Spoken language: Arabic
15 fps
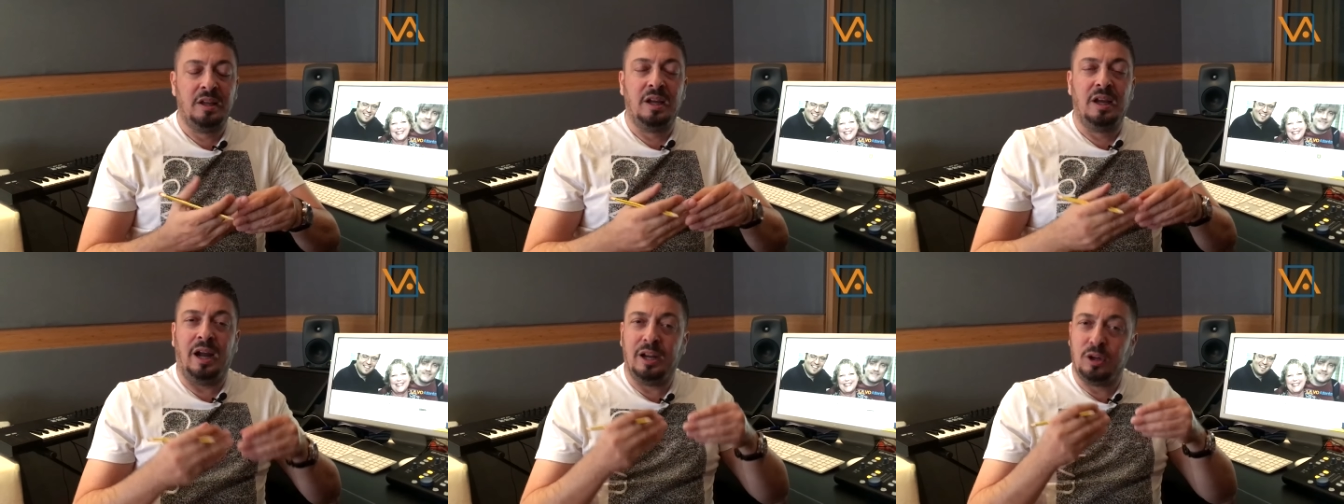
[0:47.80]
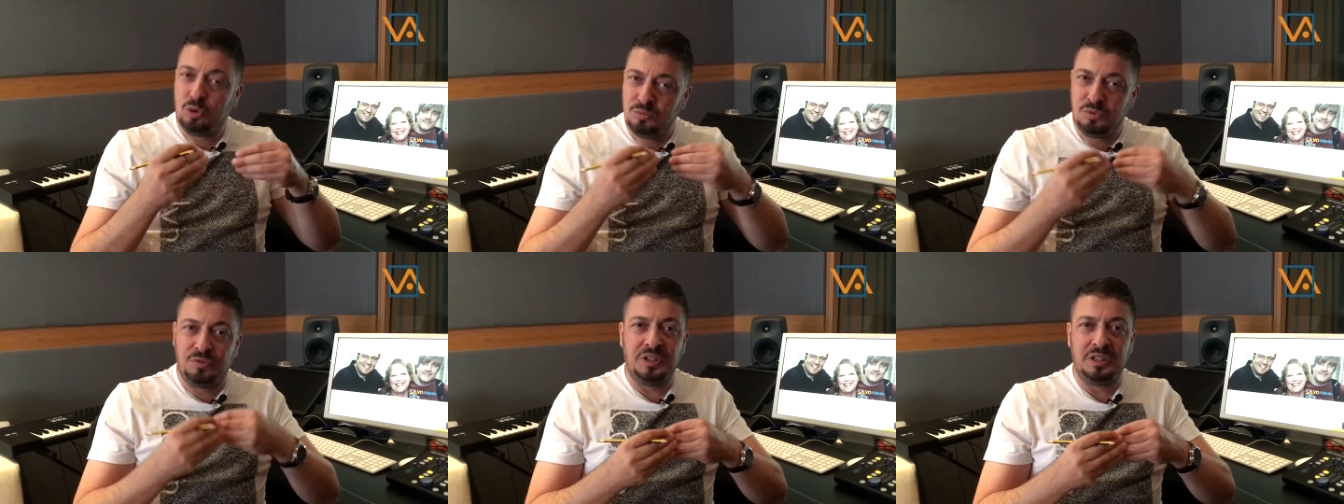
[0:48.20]

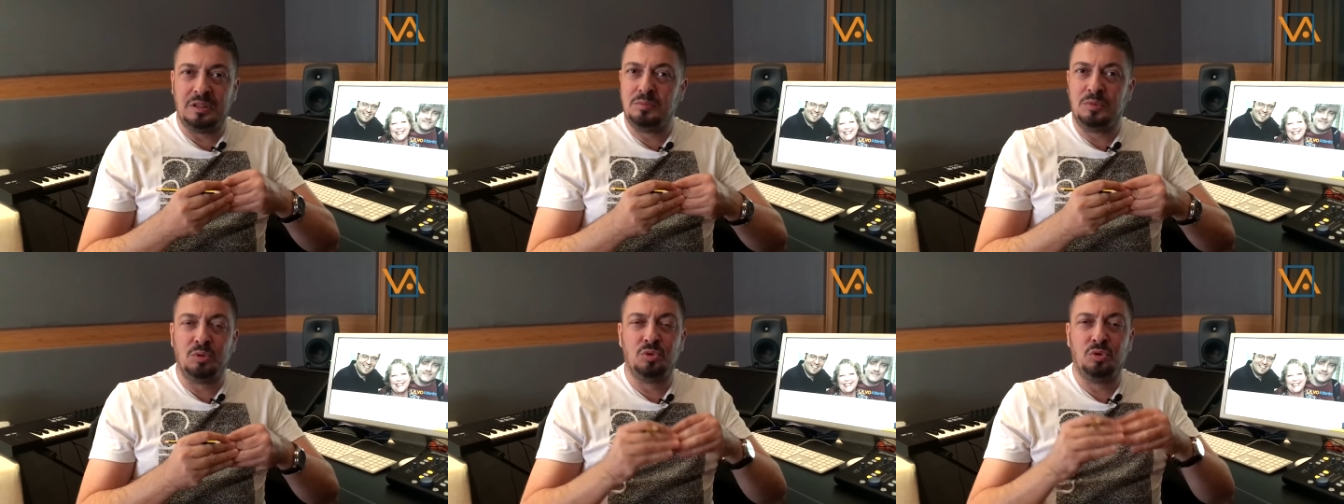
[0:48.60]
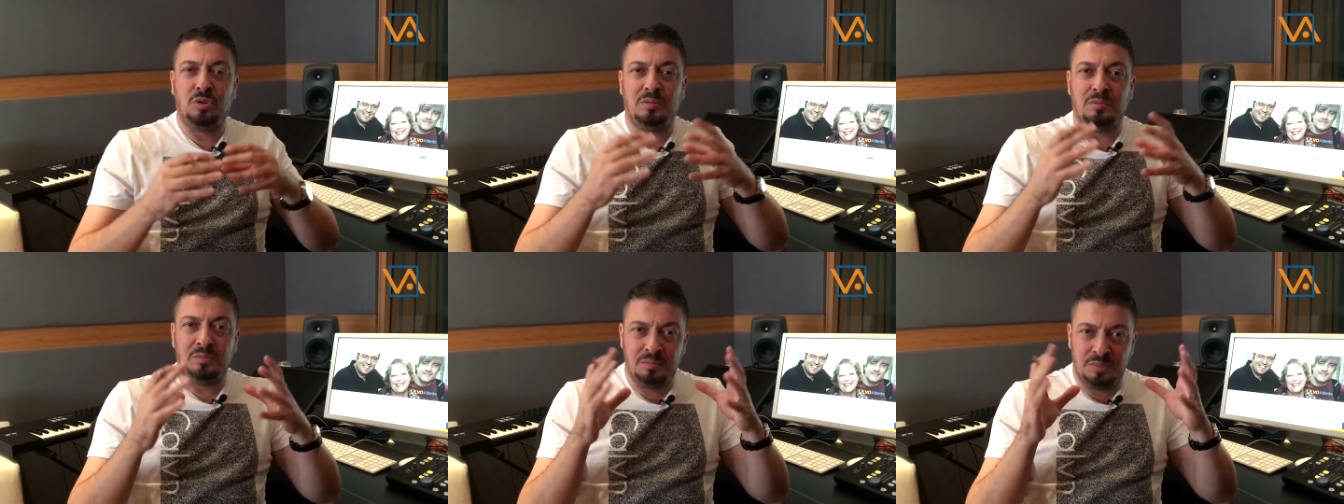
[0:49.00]
حيكون مفيد الموضوع
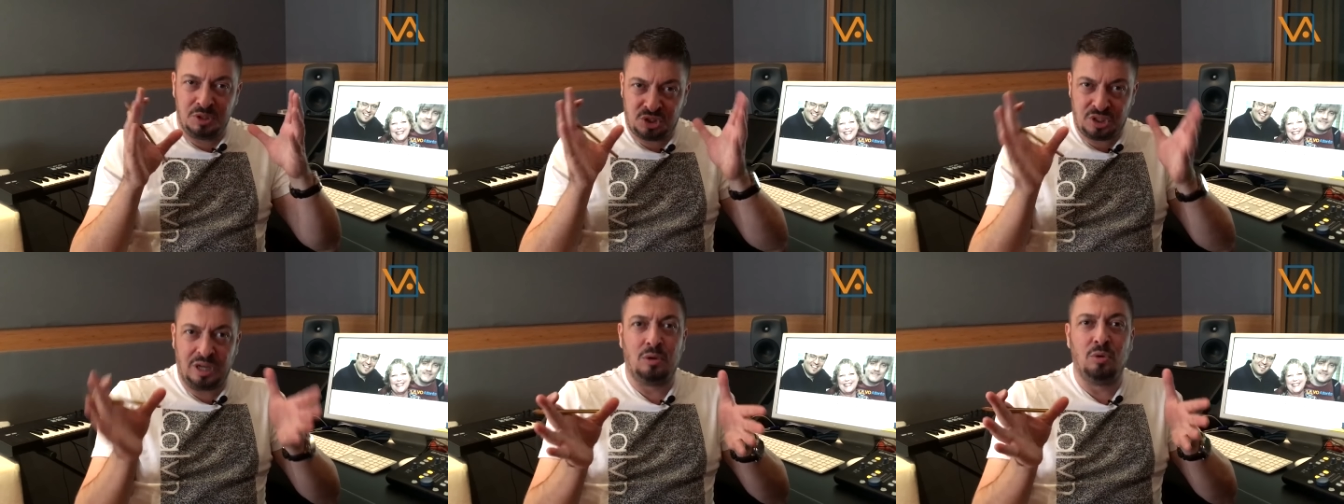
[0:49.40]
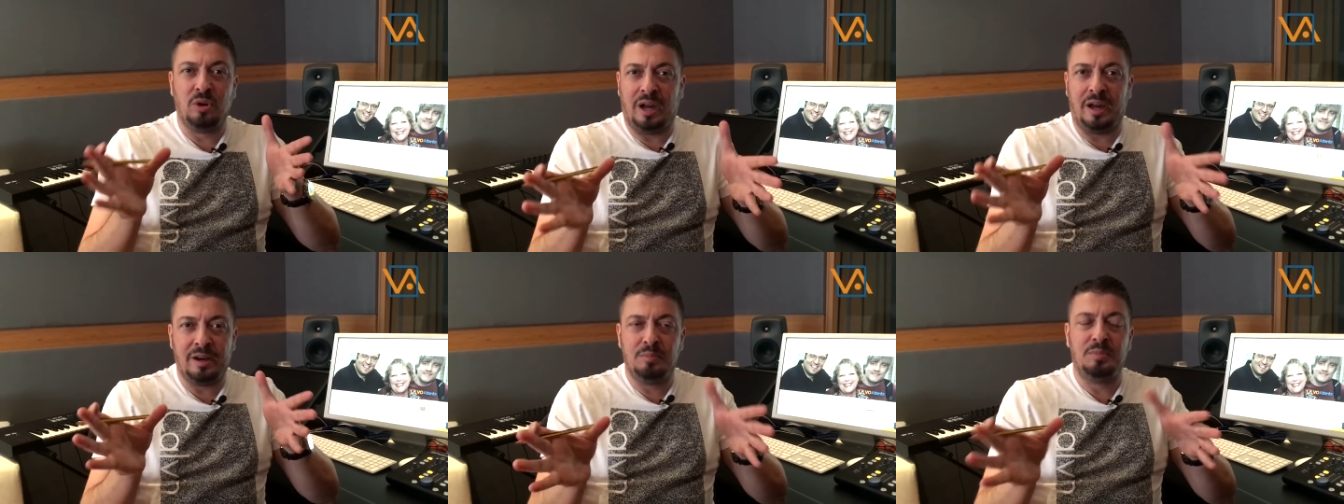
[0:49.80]
بشكله
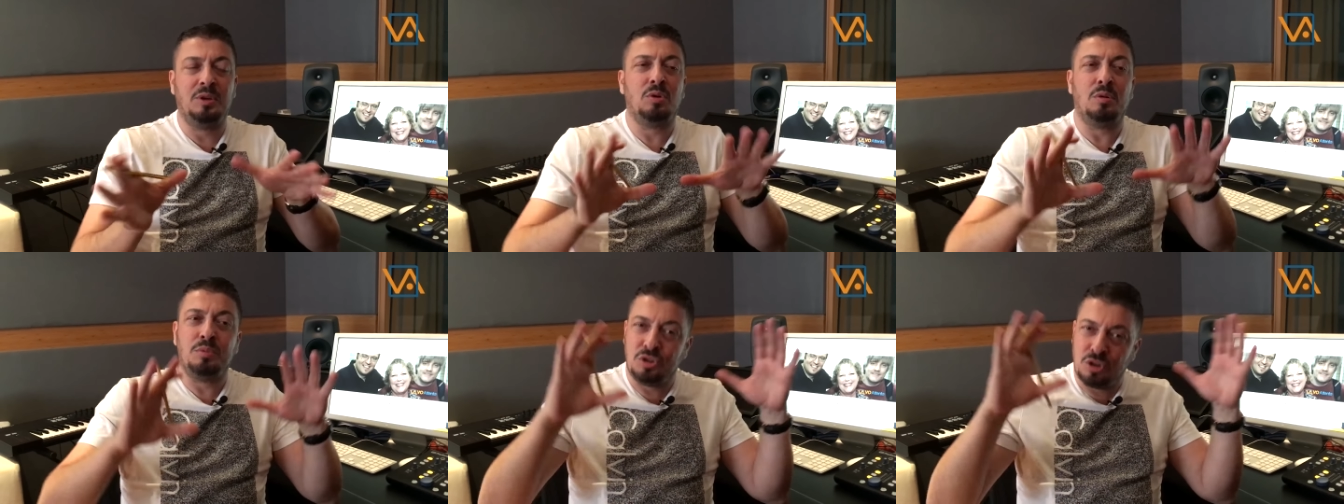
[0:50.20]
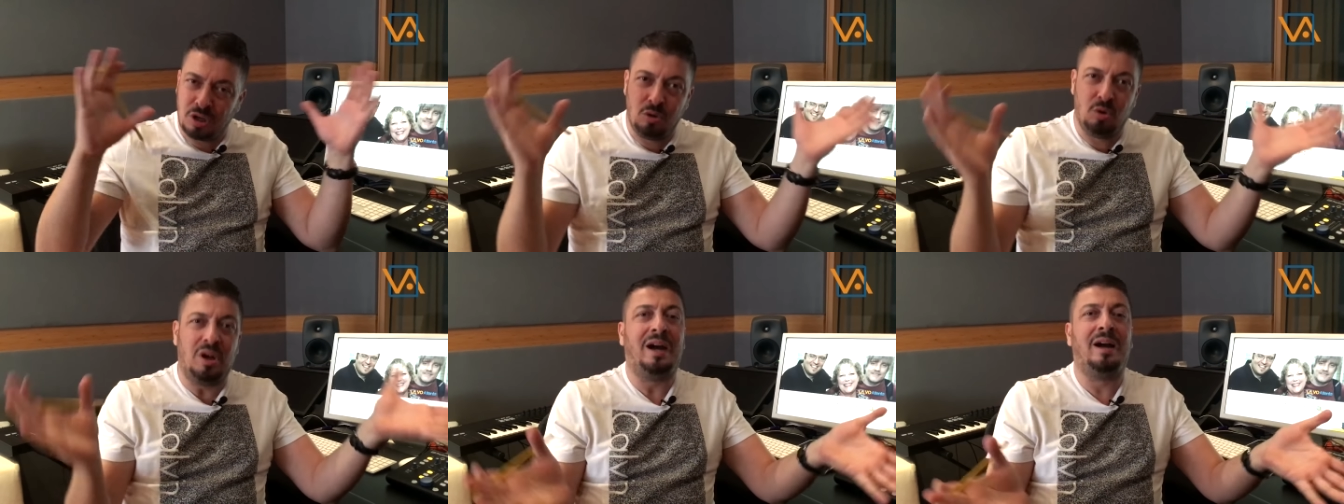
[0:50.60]
العربي
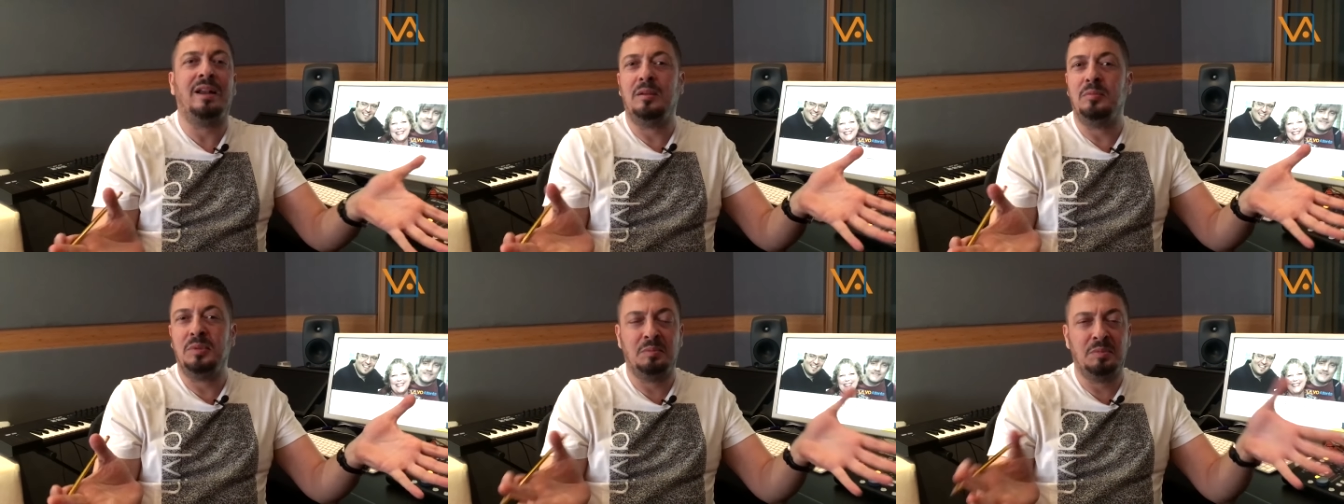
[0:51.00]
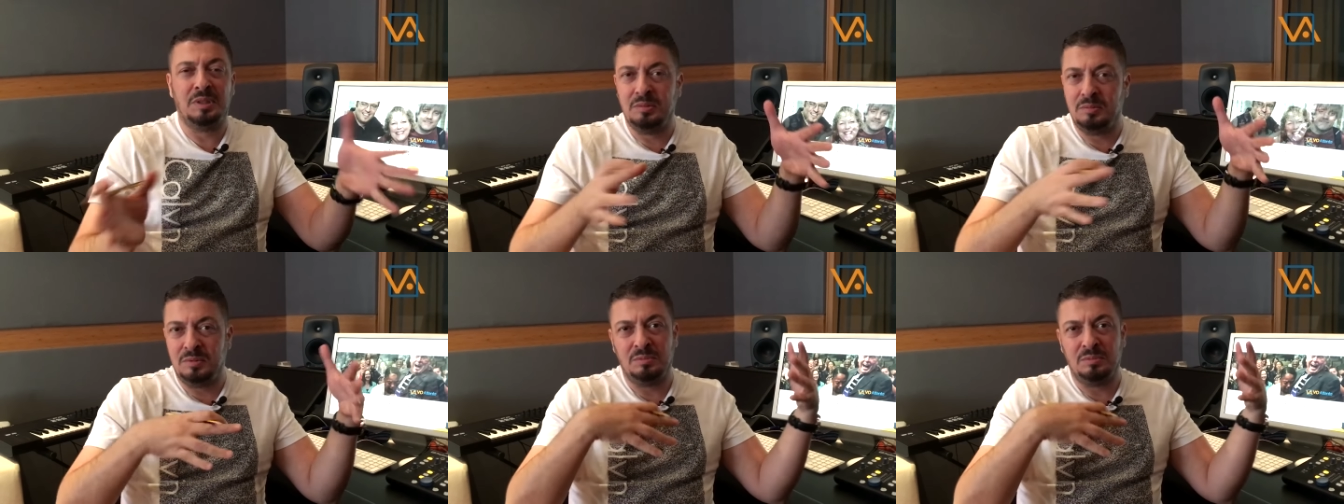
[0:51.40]
وبشكله العالمي من